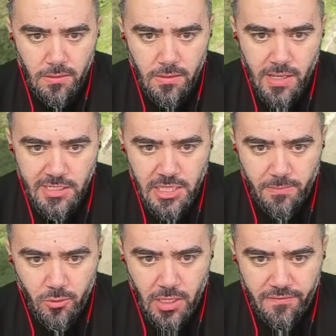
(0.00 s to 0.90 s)
Gelecek mi
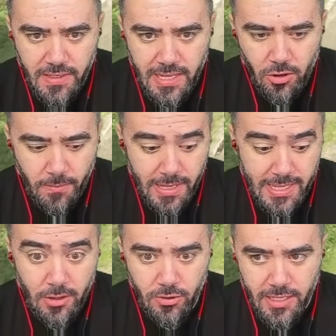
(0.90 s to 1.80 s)
bu tarafa? Geliyor bak
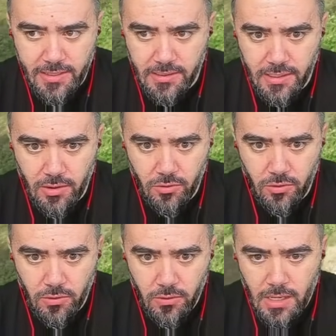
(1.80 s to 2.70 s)
geliyor tekrardan geliyor dur.
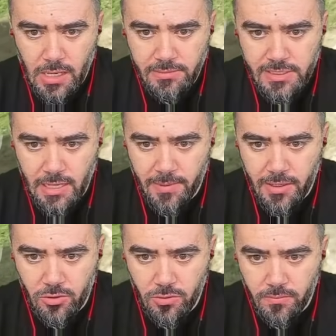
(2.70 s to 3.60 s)
Abi selam
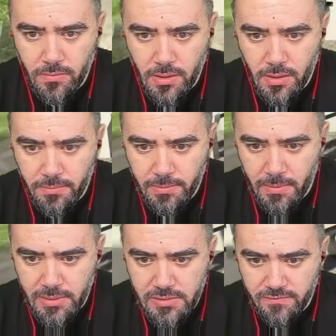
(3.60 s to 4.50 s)
aleyküm. Ee,
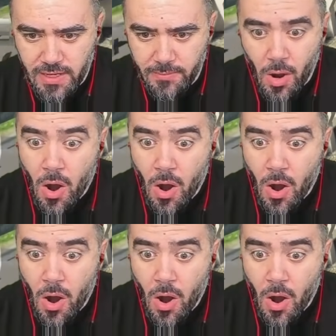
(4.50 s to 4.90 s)
binmeme izin var mı?